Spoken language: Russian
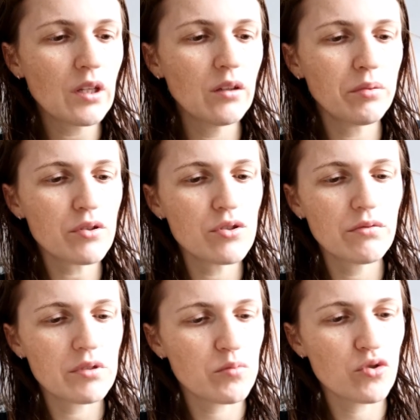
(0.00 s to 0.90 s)
Их просто
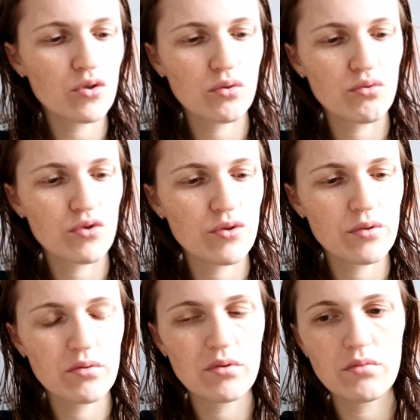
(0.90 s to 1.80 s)
невозможно
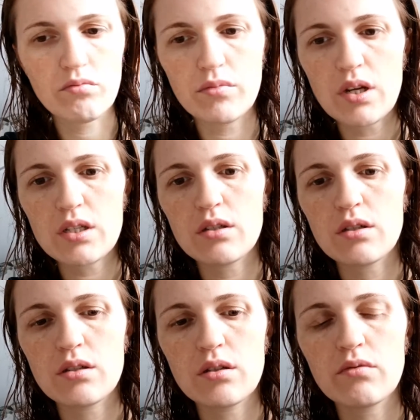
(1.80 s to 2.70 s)
кушать. Мясо,
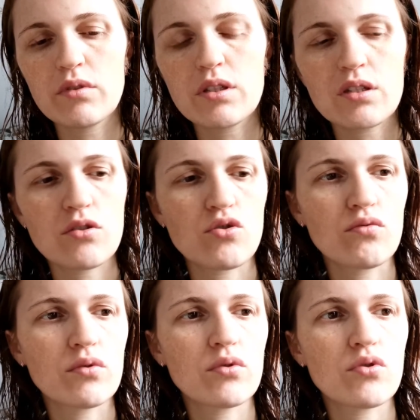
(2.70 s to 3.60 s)
резиновое тесто еще
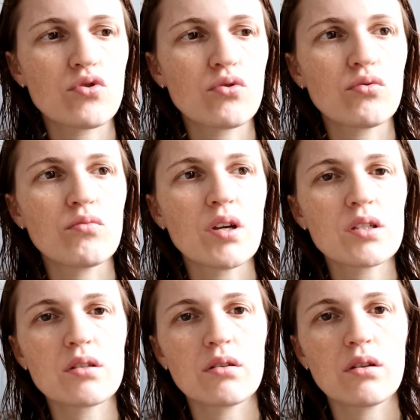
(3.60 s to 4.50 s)
вроде ничего, но
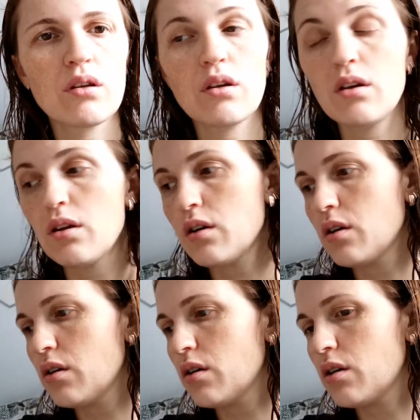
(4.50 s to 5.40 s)
мясо.
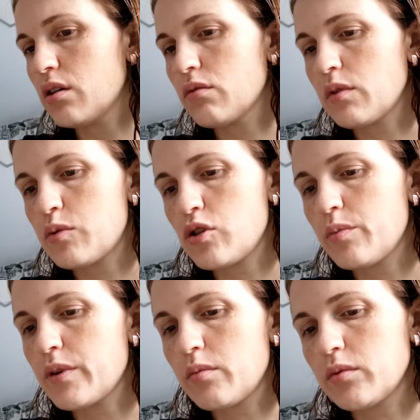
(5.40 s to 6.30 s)
Это вообще
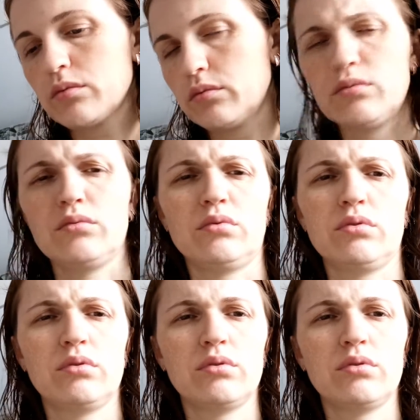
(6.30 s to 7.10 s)
прямо... Ох.